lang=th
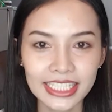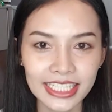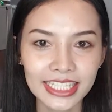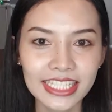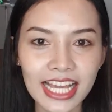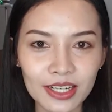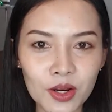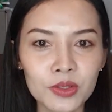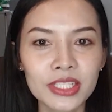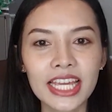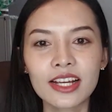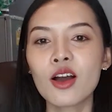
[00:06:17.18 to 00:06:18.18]
ที่อยากลอง
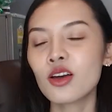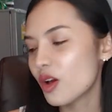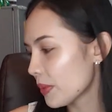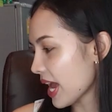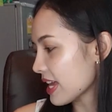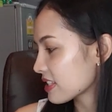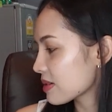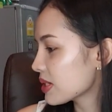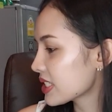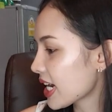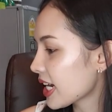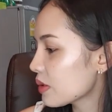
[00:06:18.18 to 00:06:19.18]
ใช้ก็ลองไปหาซื้อมา
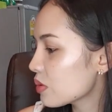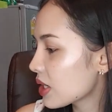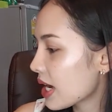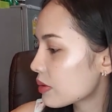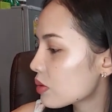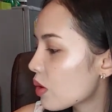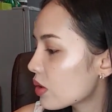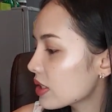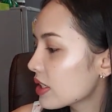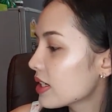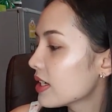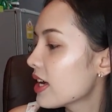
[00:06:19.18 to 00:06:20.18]
ใช้กันดูนะคะทุกคน
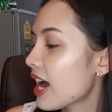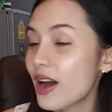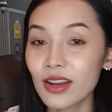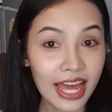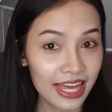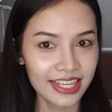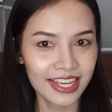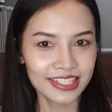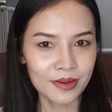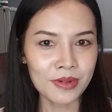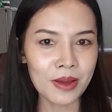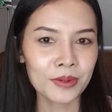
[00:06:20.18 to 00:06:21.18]
เอาล่ะ
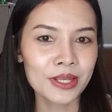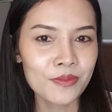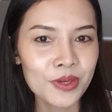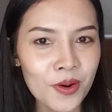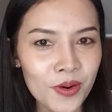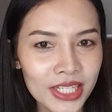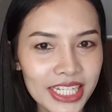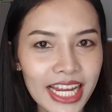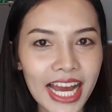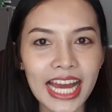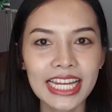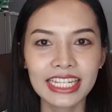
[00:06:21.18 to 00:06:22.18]
สำหรับคลิปวิดีโอนี้นะ
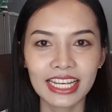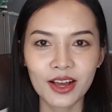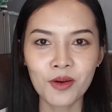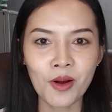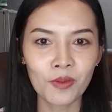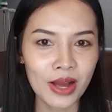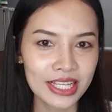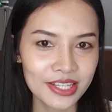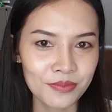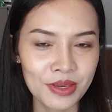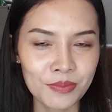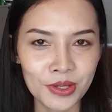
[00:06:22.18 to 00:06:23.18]
คะ หนิงก็หวังว่าจะ
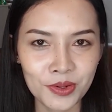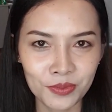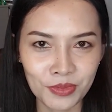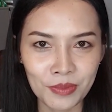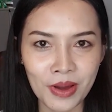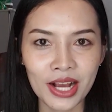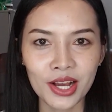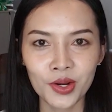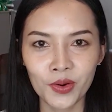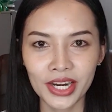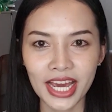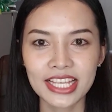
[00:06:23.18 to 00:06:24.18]
มีประโยชน์ไม่มากก็น้
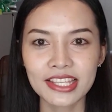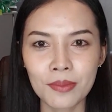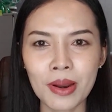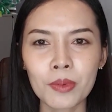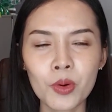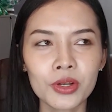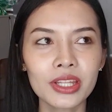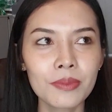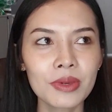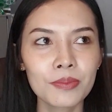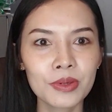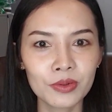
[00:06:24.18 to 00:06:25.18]
อยนะคะสำหรับคนที่
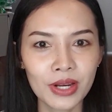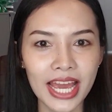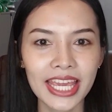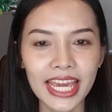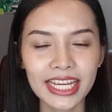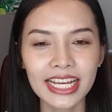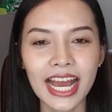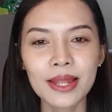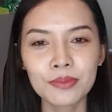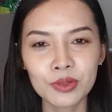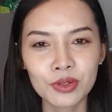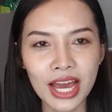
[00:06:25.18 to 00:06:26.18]
มีผิวหน้าแห้งก้าน
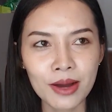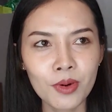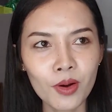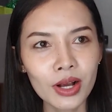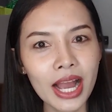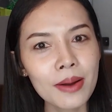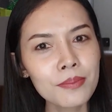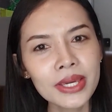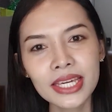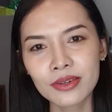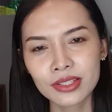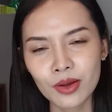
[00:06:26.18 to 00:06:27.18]
ผิวหน้ามองคล้ำไม่
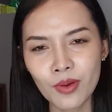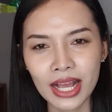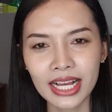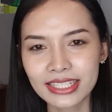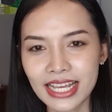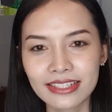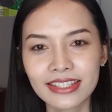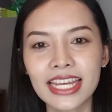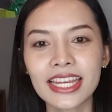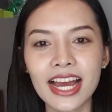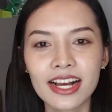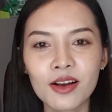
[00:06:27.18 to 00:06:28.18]
สว่างกระจ่างใส
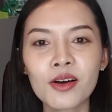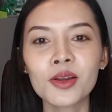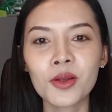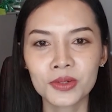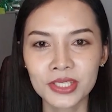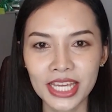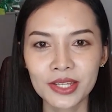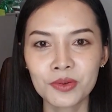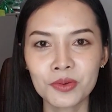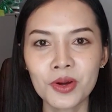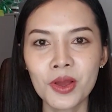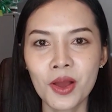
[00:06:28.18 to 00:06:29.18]
นะคะก็ลองใช้ดู
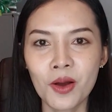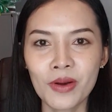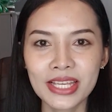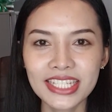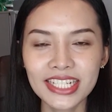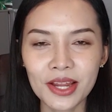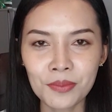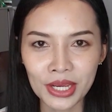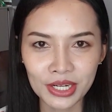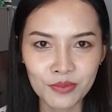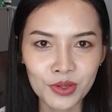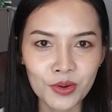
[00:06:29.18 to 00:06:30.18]
ไว้เจอกันใหม่
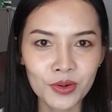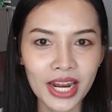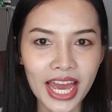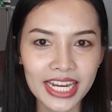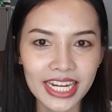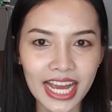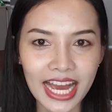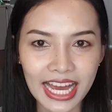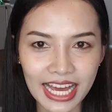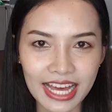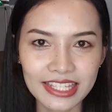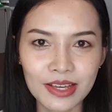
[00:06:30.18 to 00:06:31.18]
คลิปวิดีโอหน้านะคะ
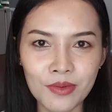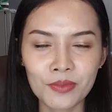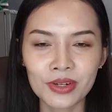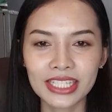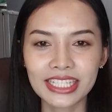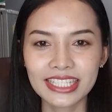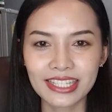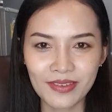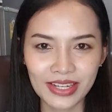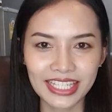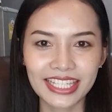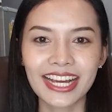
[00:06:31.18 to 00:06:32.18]
สำหรับวันนี้ส
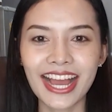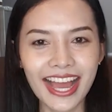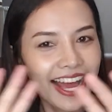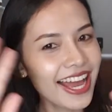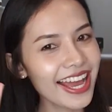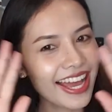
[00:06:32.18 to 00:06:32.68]
วัสดีค่ะ